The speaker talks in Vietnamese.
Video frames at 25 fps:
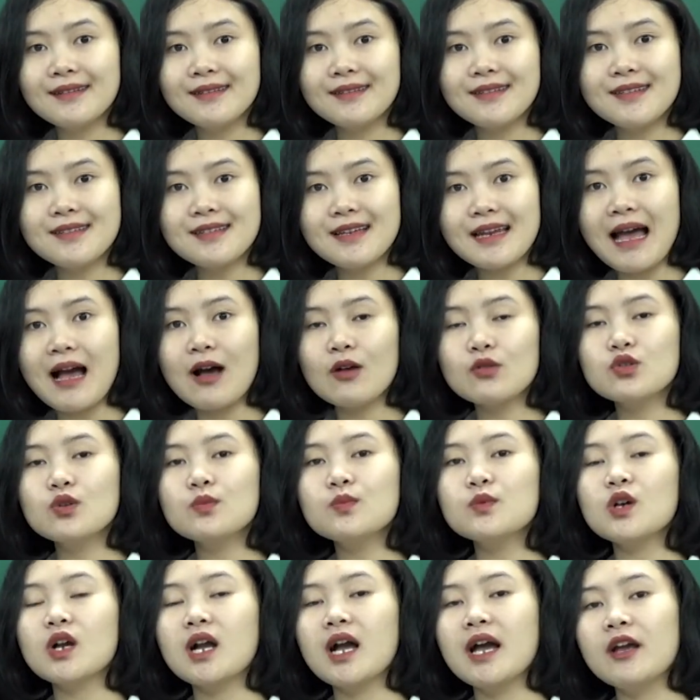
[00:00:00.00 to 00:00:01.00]
Để thế nào giúp
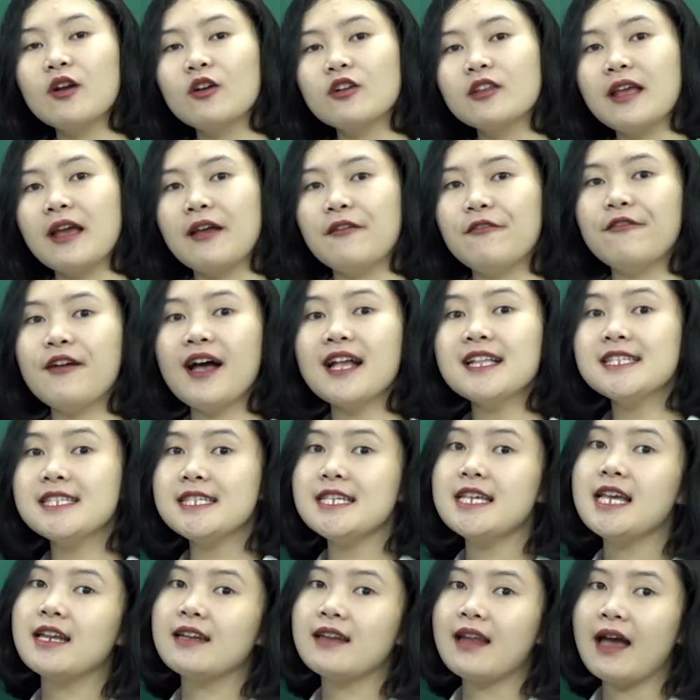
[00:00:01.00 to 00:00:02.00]
cho cây có thể phát
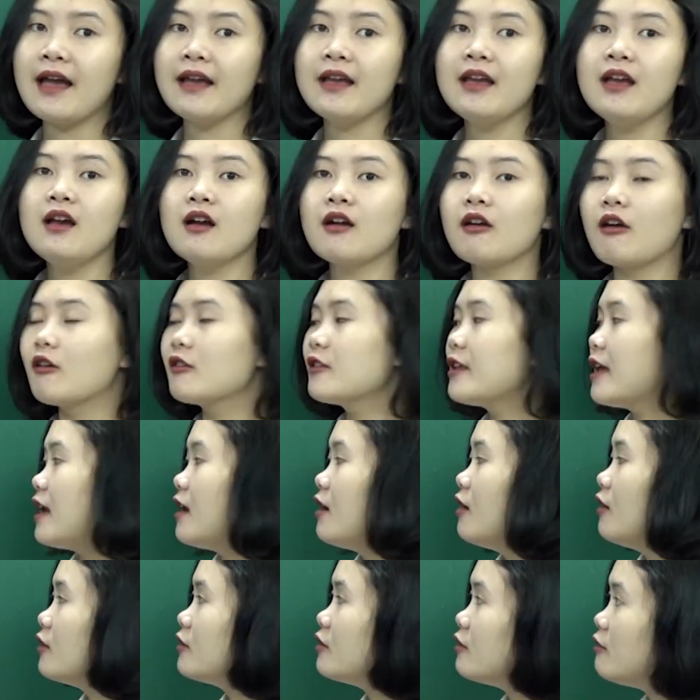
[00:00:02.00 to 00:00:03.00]
triển này, có thể
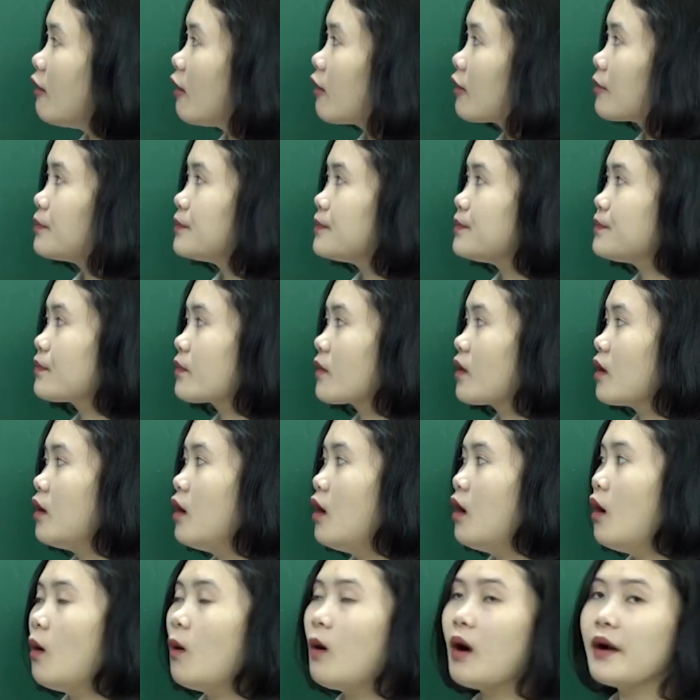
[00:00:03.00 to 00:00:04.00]
lớn được.
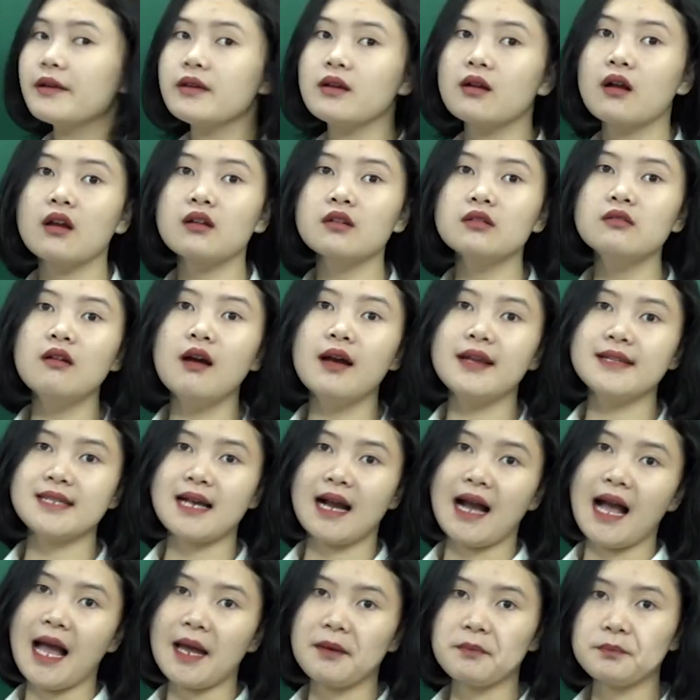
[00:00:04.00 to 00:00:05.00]
Hoặc như con người
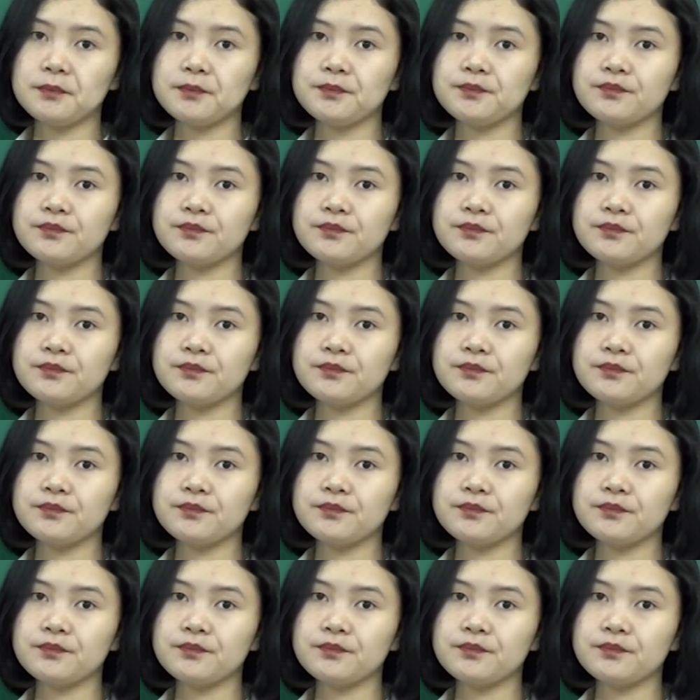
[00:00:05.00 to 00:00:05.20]
chẳng hạn.